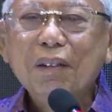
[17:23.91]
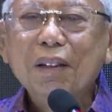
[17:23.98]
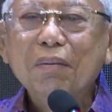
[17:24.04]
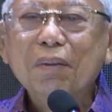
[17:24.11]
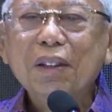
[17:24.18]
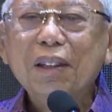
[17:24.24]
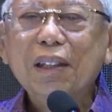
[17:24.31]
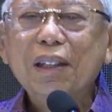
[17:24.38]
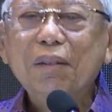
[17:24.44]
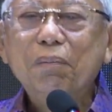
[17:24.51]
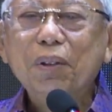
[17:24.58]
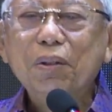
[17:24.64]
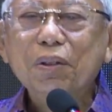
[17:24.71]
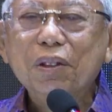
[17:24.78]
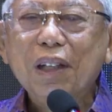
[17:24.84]
menjadi
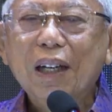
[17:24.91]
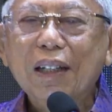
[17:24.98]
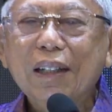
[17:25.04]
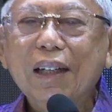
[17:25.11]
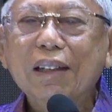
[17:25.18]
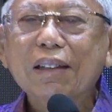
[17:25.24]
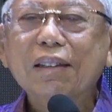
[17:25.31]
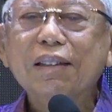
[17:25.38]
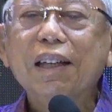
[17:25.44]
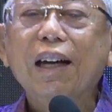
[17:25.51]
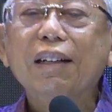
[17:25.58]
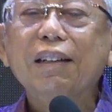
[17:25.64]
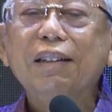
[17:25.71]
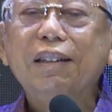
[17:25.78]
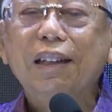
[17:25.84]
pengusaha yang
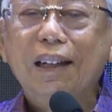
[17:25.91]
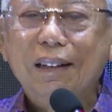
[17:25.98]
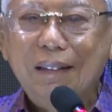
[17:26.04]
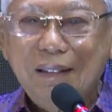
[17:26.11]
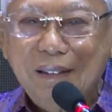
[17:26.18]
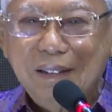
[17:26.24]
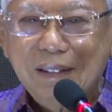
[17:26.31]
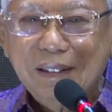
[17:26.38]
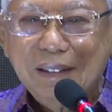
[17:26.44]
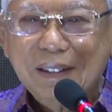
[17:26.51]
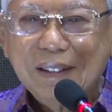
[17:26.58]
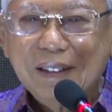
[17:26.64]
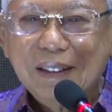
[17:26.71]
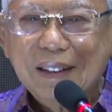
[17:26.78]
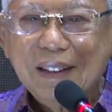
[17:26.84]
stunting
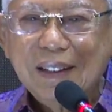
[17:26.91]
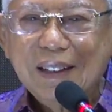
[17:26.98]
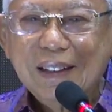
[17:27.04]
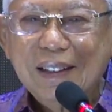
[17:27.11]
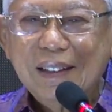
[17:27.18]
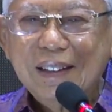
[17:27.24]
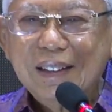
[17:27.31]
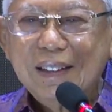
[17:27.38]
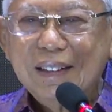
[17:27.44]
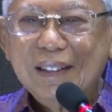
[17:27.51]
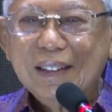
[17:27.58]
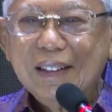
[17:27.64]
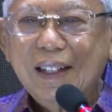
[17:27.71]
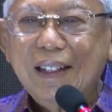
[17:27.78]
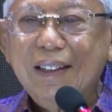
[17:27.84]
ya
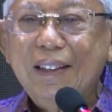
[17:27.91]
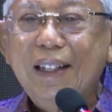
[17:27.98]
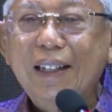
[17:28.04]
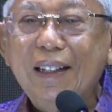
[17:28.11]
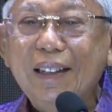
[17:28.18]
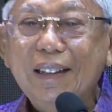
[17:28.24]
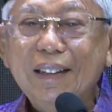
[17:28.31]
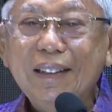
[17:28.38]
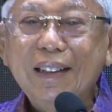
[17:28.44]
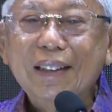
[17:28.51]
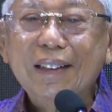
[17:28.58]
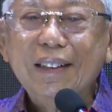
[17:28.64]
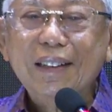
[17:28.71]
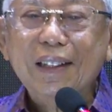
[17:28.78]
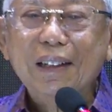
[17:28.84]
kerdil
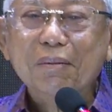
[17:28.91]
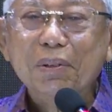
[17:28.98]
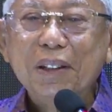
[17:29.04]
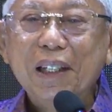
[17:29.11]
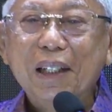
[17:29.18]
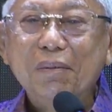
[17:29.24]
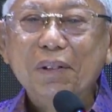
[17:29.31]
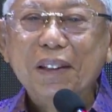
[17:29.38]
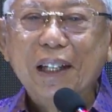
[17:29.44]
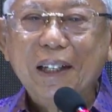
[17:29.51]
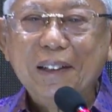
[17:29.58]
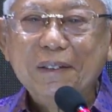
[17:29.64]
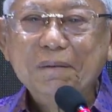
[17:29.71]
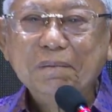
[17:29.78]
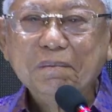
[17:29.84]
dan tidak besar-besar.